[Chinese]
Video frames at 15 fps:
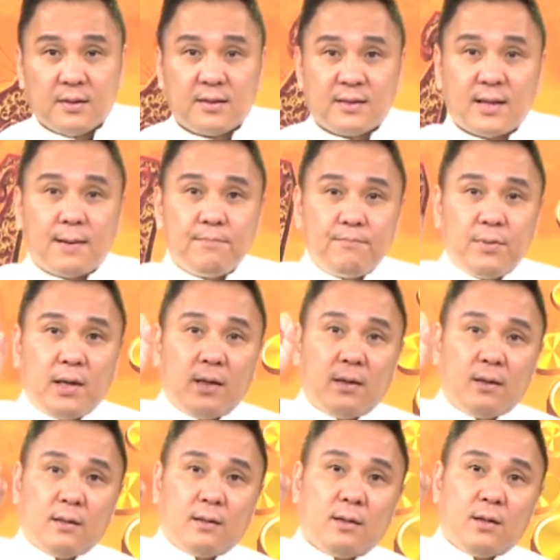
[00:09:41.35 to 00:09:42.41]
三
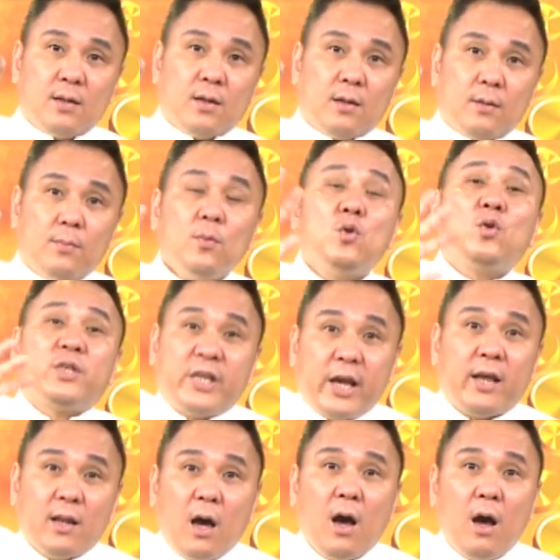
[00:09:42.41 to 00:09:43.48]
倍，目
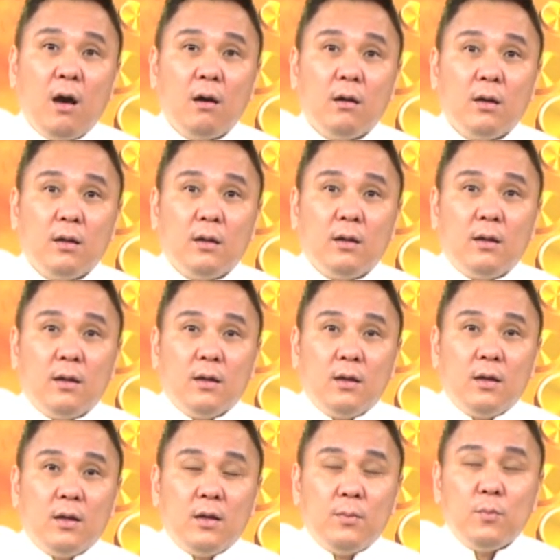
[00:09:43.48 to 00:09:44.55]
前哦，
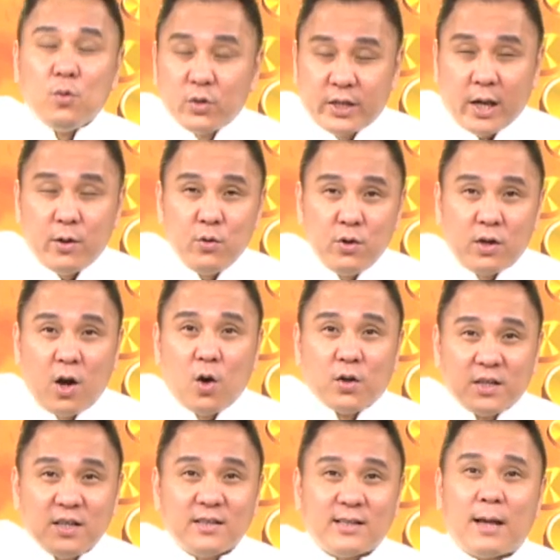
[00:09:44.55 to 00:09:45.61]
目前预
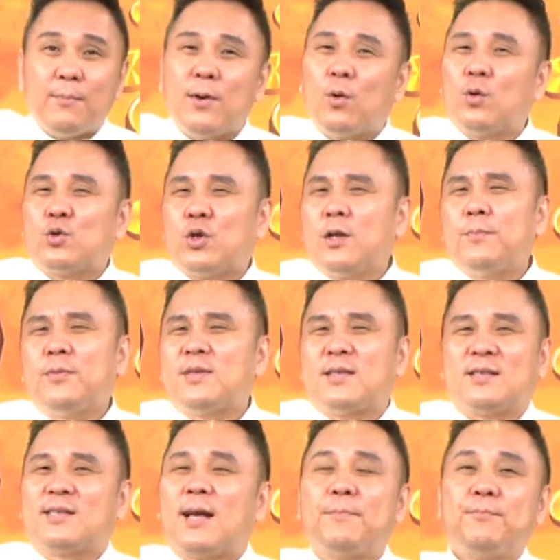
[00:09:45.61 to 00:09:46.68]
购已经三倍，我觉得不
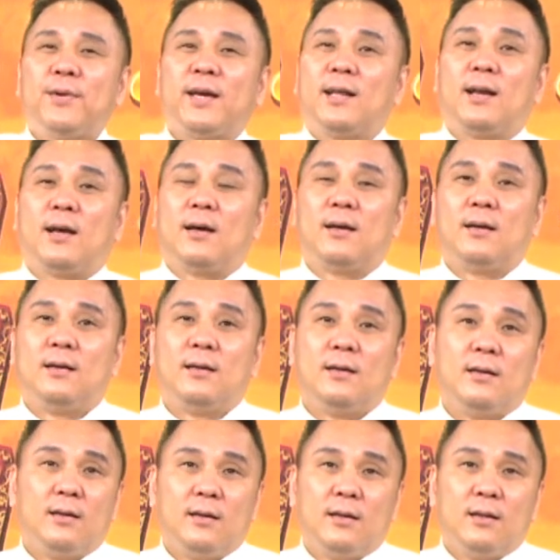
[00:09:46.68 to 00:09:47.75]
止三倍了，
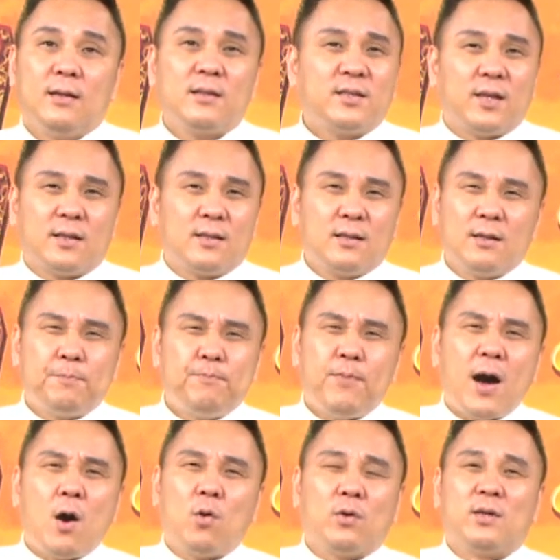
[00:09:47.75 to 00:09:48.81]
那简直是
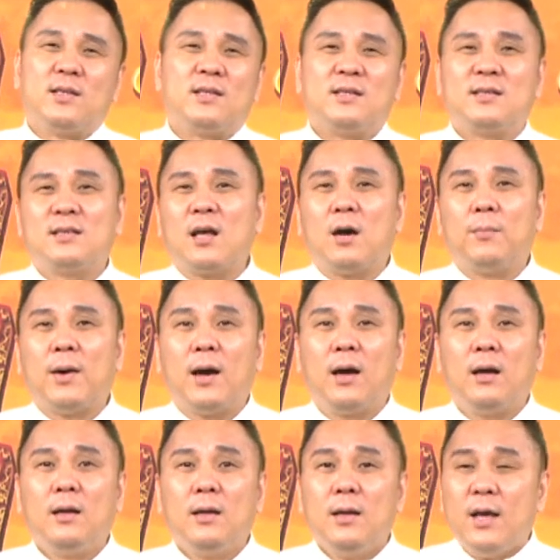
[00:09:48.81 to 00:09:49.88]
爆了，你知道
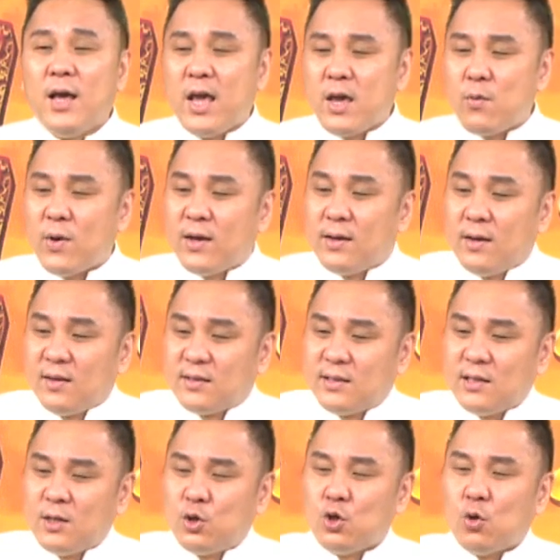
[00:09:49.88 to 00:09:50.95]
吗？因为
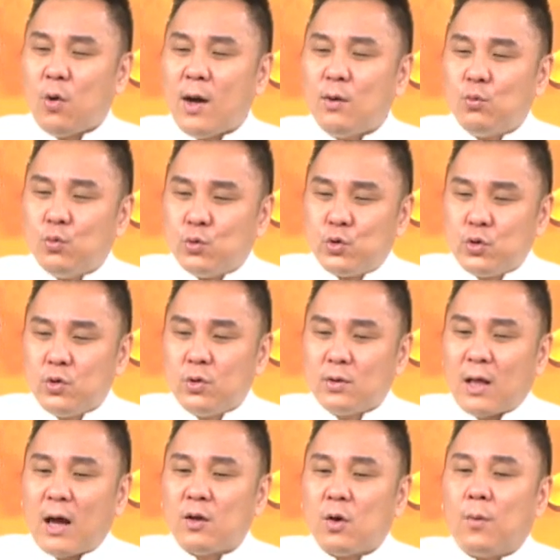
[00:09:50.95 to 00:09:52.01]
四 G 换五
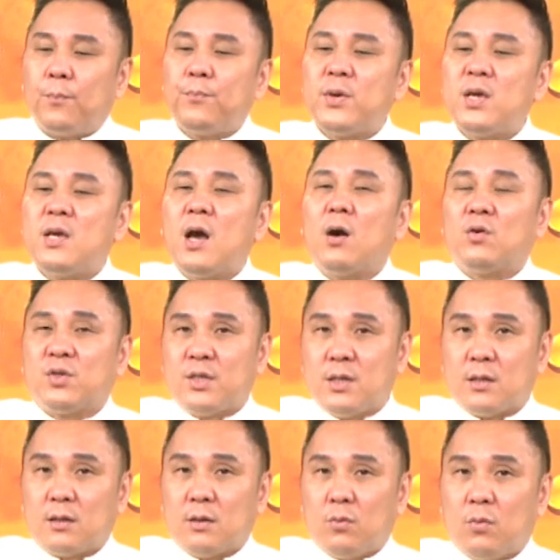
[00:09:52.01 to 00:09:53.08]
G 它有必要
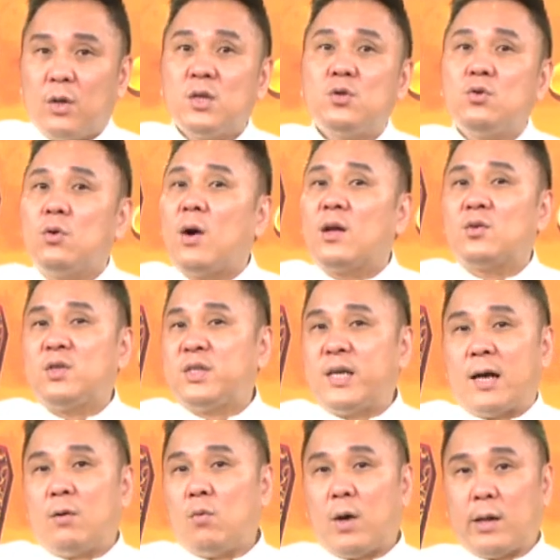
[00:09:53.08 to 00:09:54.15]
性，我一句话就
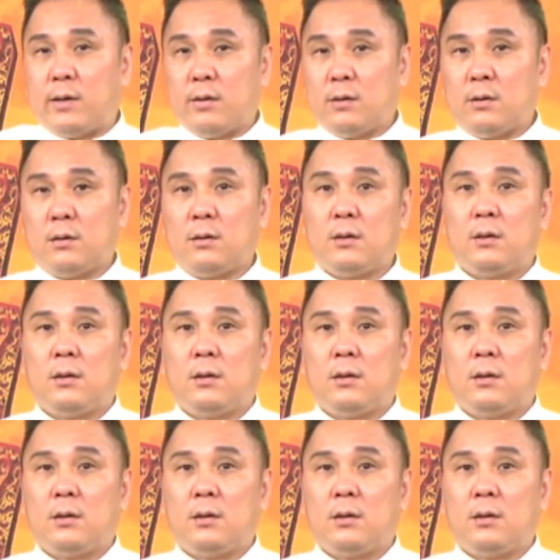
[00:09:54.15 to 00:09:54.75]
讲完了。